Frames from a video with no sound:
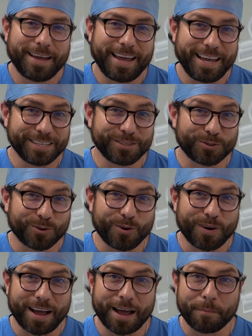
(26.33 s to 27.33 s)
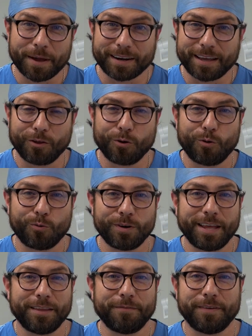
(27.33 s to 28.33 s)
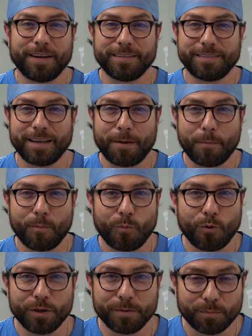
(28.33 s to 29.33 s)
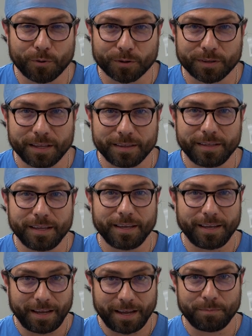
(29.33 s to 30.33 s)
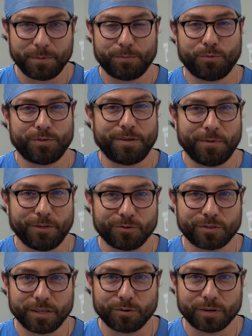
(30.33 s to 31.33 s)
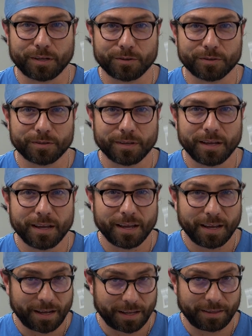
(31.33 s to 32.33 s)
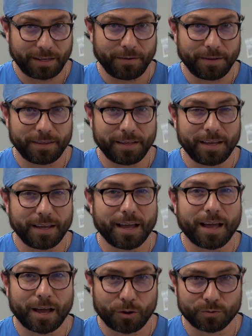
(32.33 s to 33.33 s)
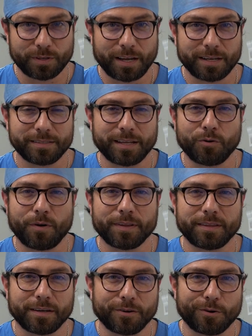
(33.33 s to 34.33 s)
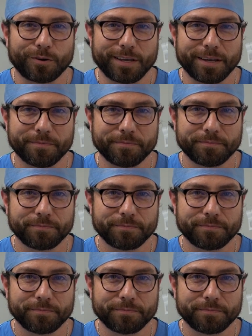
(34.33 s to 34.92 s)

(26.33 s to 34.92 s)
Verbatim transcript: Esto ha marcado una diferencia muy importante en mis procedimientos quirúrgicos. Atrévete a usar esta nueva tecnología.